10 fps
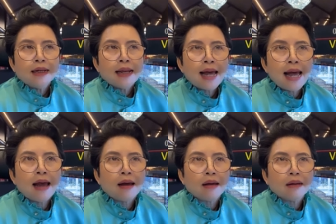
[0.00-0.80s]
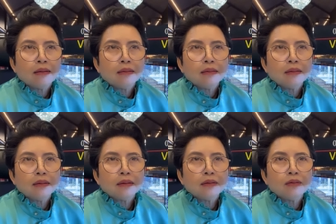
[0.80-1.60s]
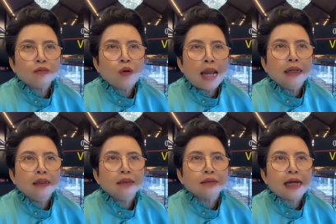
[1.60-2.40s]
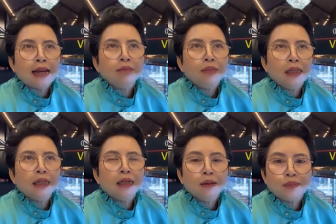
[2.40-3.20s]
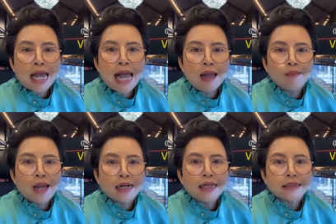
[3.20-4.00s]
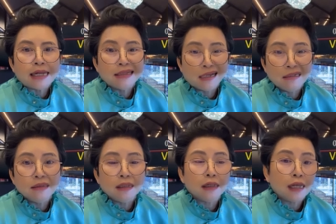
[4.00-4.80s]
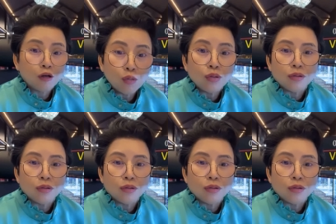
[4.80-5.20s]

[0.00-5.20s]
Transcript: ถ้าวันหนึ่งฉันมีลืมตาอ้าปาก ได้ ฉันจะคืนเงินให้คุณ